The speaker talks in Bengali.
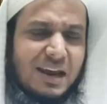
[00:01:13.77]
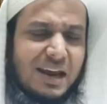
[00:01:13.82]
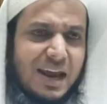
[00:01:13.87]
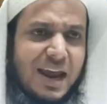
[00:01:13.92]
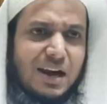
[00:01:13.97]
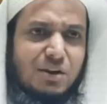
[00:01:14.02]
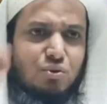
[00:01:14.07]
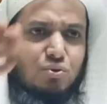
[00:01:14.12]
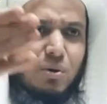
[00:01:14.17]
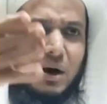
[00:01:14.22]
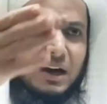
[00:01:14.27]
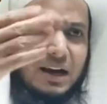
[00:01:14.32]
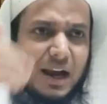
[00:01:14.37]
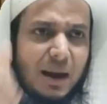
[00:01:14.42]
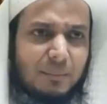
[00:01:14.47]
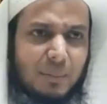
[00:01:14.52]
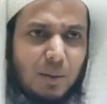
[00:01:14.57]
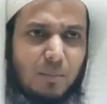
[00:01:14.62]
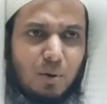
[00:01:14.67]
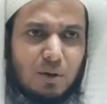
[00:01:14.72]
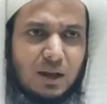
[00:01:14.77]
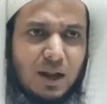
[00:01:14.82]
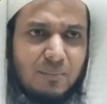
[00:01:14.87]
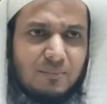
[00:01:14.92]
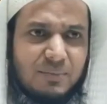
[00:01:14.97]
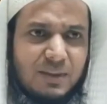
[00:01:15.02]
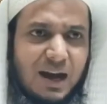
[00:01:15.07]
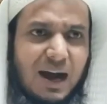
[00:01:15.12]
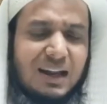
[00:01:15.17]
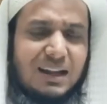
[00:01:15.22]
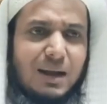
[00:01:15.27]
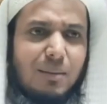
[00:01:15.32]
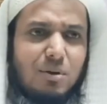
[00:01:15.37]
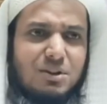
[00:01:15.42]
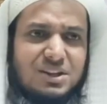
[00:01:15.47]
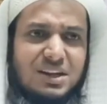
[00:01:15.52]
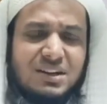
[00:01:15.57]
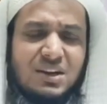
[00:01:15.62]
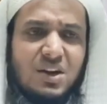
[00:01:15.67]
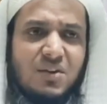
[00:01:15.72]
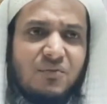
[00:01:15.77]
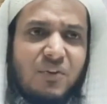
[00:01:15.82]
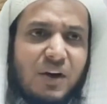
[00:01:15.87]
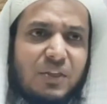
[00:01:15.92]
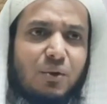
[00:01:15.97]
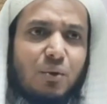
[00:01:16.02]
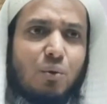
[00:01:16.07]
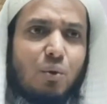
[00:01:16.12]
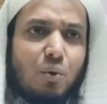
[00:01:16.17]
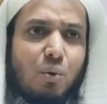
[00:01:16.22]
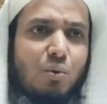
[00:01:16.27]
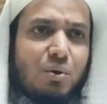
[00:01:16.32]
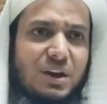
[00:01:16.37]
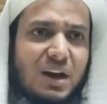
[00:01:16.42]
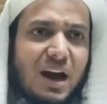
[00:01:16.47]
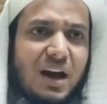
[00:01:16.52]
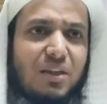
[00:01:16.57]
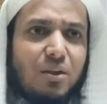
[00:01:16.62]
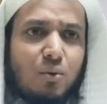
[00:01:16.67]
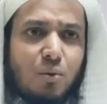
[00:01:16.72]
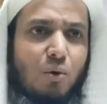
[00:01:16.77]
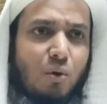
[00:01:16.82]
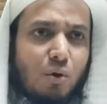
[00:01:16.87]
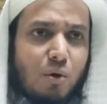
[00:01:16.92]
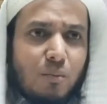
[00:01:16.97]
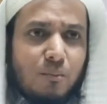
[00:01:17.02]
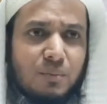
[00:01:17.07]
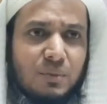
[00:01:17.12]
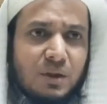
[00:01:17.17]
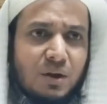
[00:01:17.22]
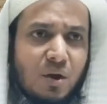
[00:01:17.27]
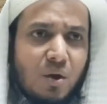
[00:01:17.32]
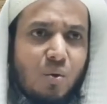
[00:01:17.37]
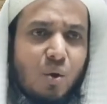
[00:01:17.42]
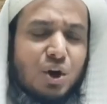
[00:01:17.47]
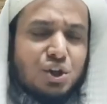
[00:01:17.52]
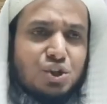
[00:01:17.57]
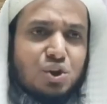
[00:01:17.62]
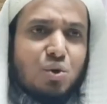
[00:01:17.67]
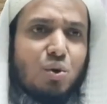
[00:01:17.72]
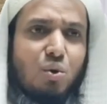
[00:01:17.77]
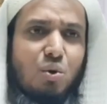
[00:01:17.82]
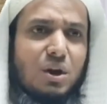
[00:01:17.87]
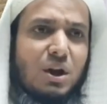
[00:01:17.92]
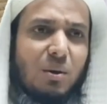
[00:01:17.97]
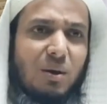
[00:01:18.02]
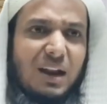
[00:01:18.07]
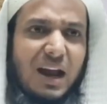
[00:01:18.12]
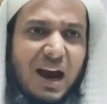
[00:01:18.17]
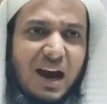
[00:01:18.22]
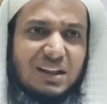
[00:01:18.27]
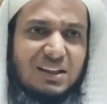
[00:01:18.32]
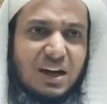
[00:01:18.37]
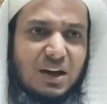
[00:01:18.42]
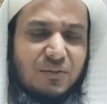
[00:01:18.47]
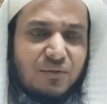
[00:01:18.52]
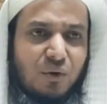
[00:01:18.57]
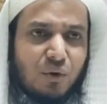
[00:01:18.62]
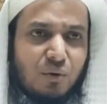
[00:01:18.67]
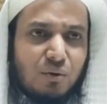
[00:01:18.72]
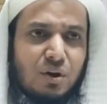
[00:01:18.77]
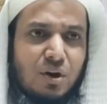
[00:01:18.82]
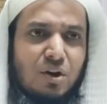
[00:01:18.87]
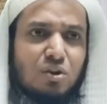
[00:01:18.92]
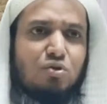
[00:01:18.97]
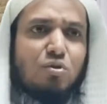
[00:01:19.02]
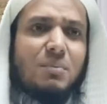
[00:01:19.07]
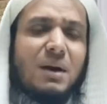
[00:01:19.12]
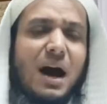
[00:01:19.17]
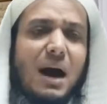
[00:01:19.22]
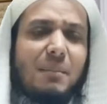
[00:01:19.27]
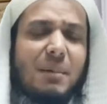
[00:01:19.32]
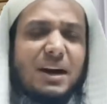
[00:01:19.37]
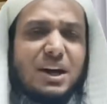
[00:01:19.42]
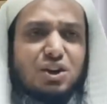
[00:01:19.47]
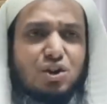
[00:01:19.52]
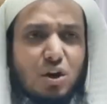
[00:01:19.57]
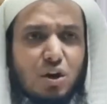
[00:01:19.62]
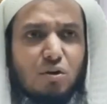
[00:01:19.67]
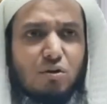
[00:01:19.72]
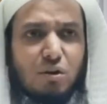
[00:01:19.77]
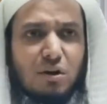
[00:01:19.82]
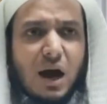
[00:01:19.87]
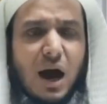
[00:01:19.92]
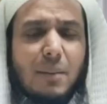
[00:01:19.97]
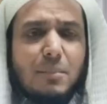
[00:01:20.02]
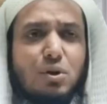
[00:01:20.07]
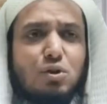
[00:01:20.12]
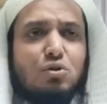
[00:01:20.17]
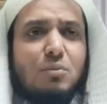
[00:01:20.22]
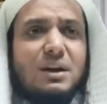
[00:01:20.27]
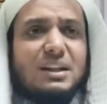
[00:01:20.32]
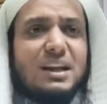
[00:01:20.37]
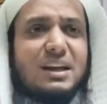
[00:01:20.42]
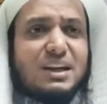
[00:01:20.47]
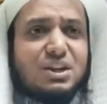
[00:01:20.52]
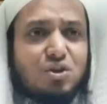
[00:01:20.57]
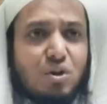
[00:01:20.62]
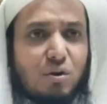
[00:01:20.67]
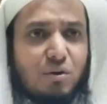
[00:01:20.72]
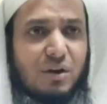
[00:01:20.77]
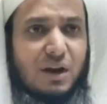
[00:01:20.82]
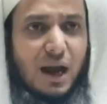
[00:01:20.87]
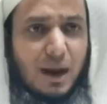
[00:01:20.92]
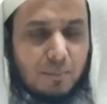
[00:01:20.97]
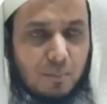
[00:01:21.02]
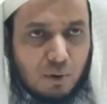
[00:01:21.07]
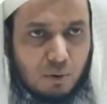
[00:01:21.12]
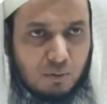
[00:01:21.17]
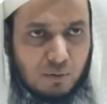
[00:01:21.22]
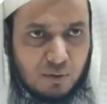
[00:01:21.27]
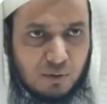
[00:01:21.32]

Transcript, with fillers: একটু আগে আমরা বললাম আল্লাহ বলছেন ফাদ কুরুনি আদ কুরুকুম অস্করুরি ওলা ফুরুন তোমরা আমাকে স্মরণ করো আমিও তোমাদেরকে স্মরণে রাখবো